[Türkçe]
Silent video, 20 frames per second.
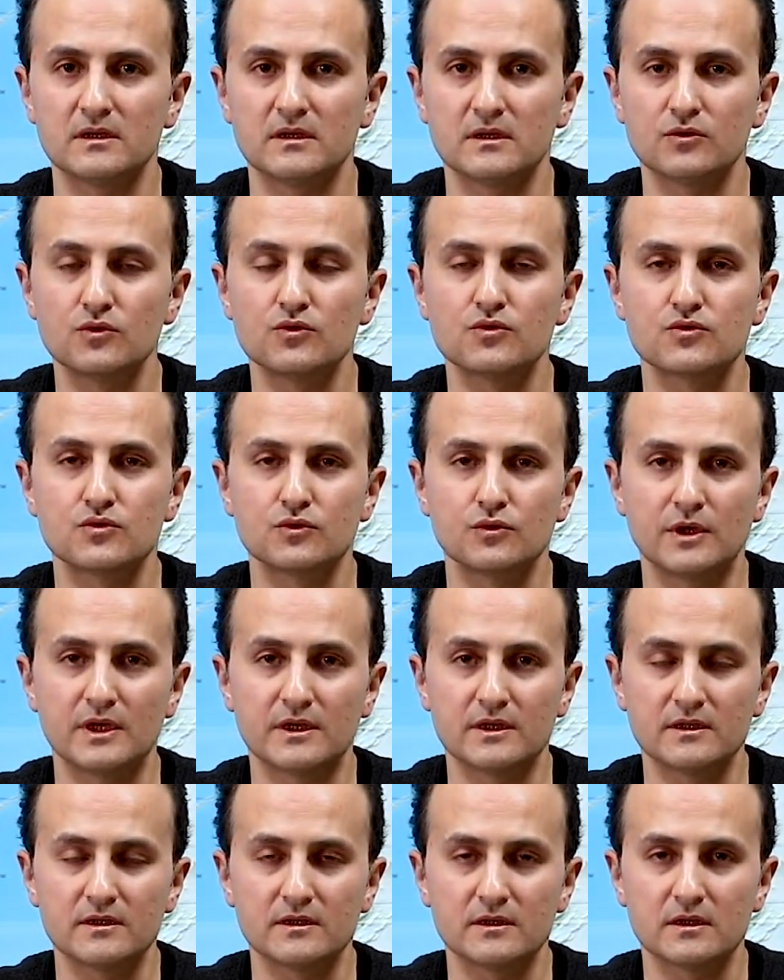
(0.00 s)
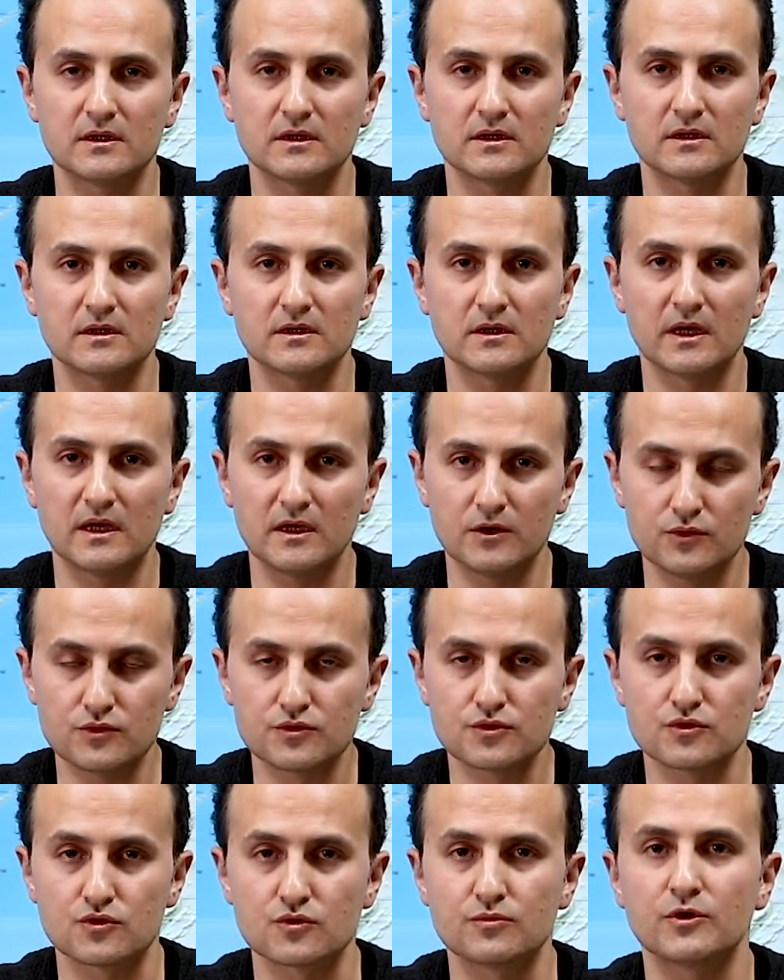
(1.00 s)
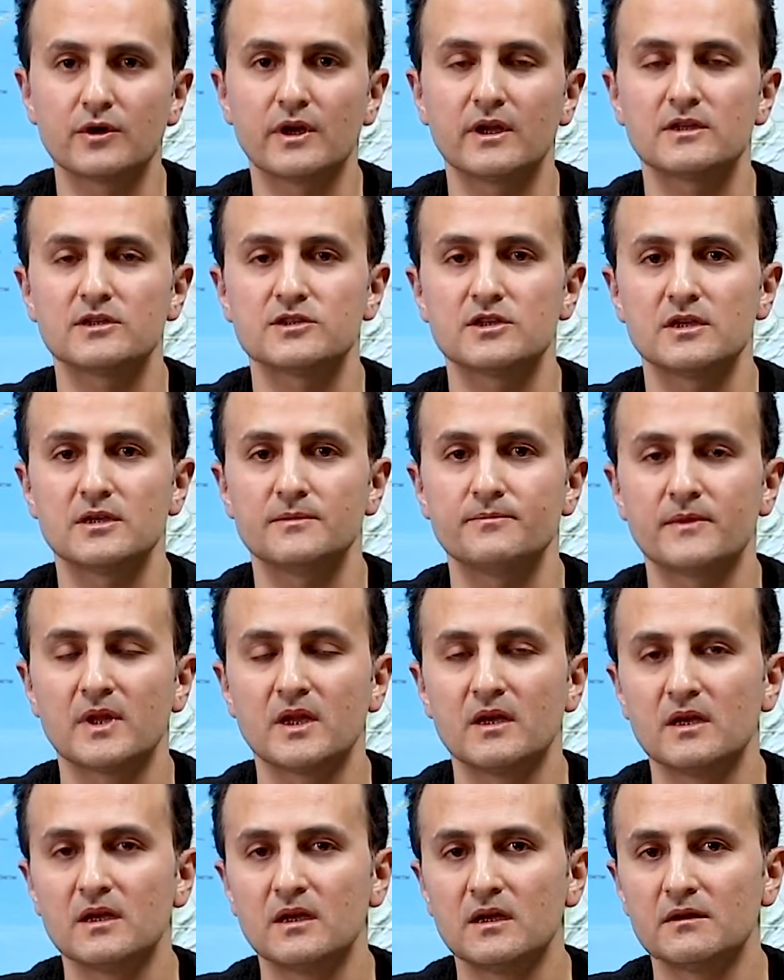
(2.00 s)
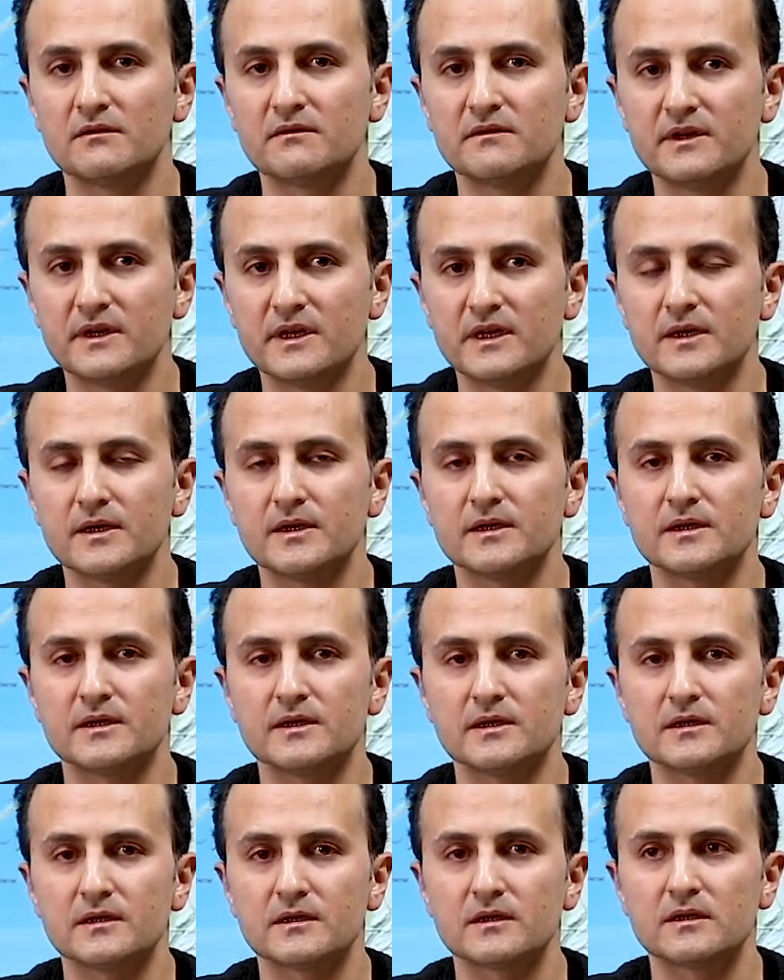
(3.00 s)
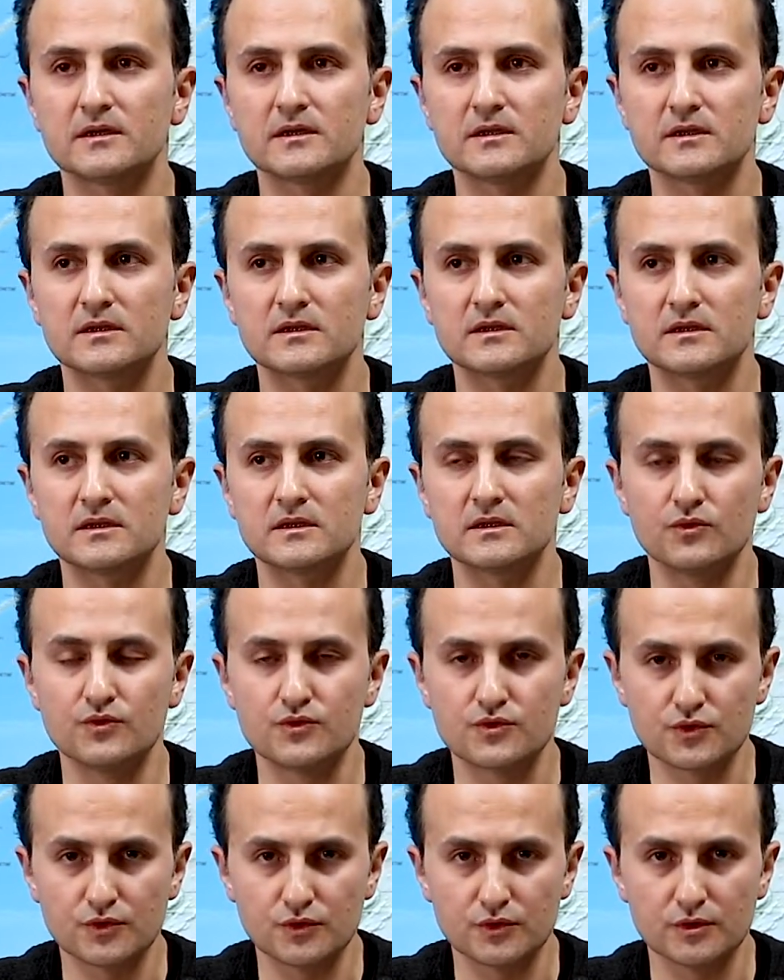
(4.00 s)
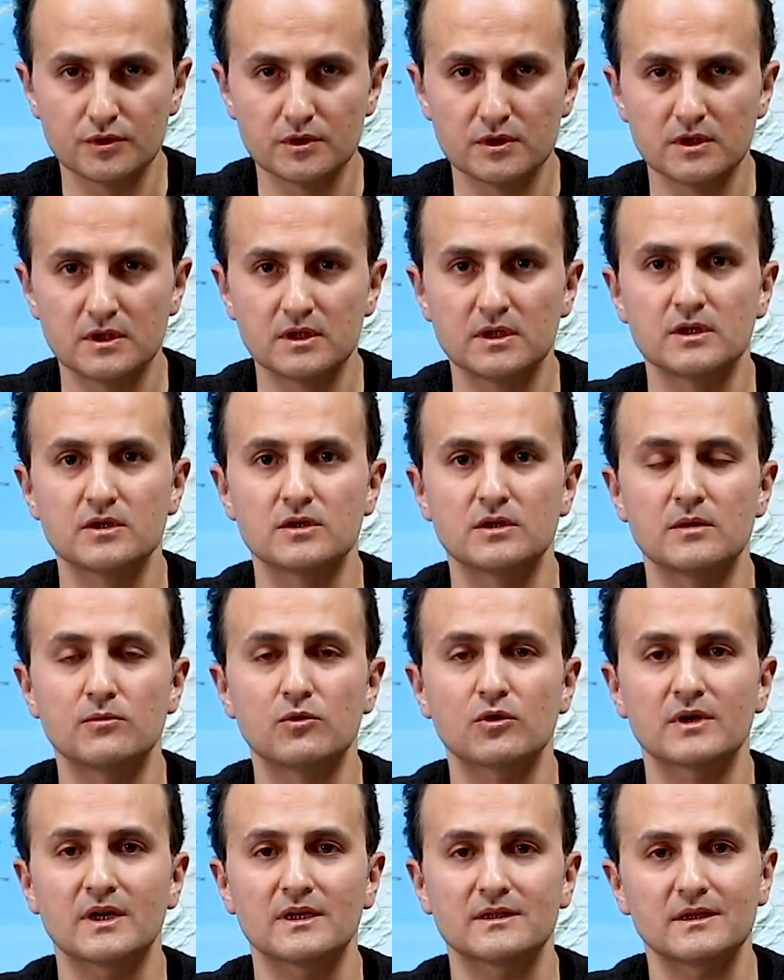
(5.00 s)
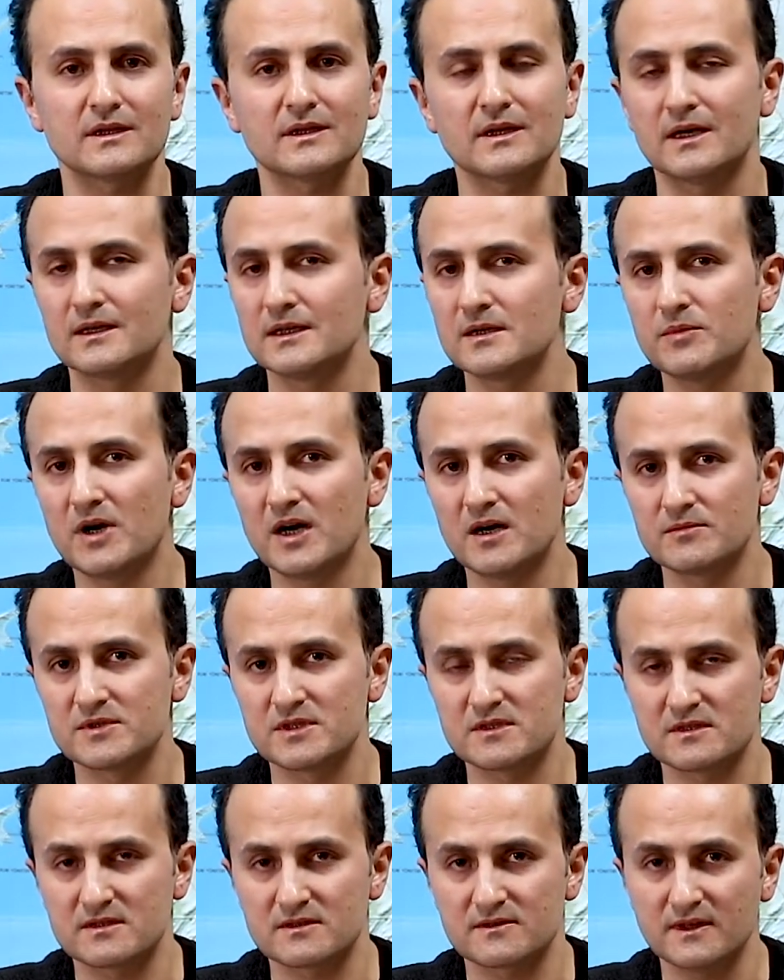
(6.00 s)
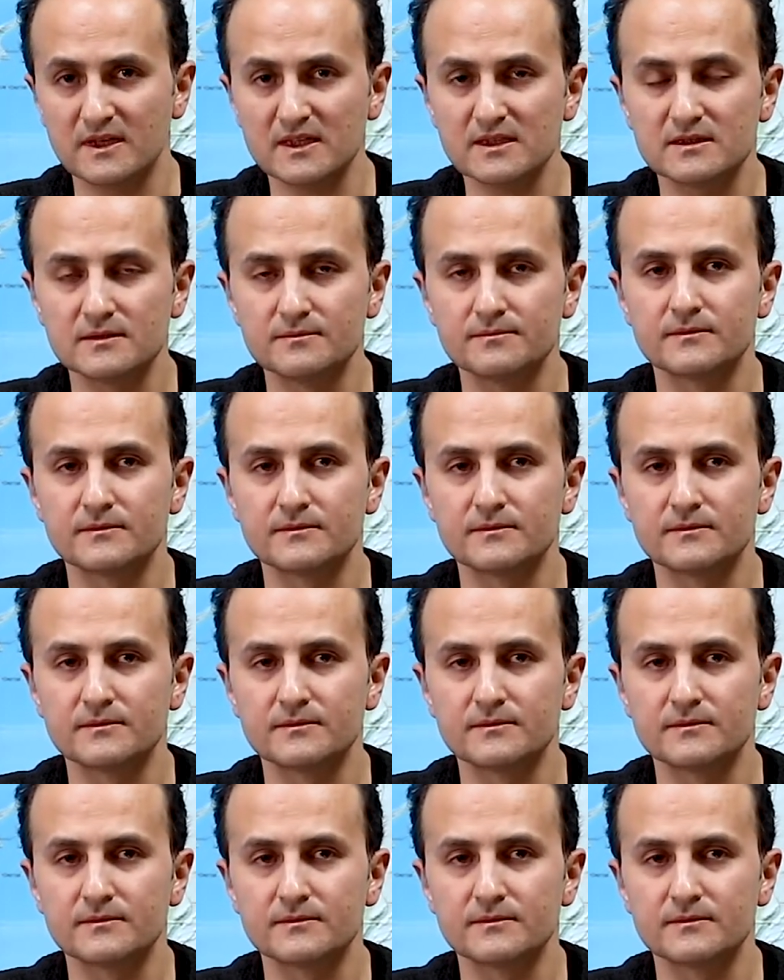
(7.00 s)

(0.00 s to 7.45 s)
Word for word: 100 üyenin 53'ü cumhuriyetçi ve 43'ü demokrat iki tane de bağımsız var.